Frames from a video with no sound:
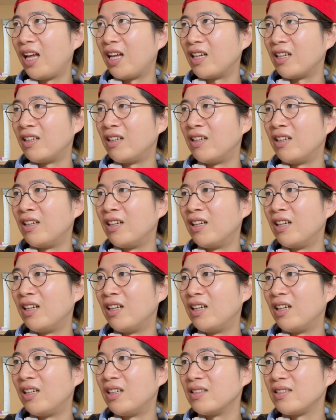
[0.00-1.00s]

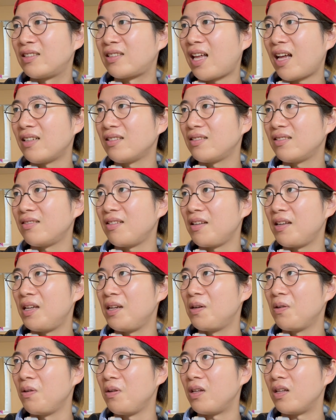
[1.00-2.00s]
ああスタンス
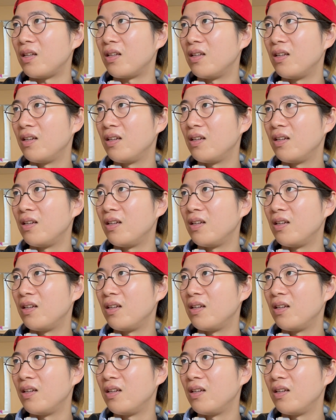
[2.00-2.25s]
広い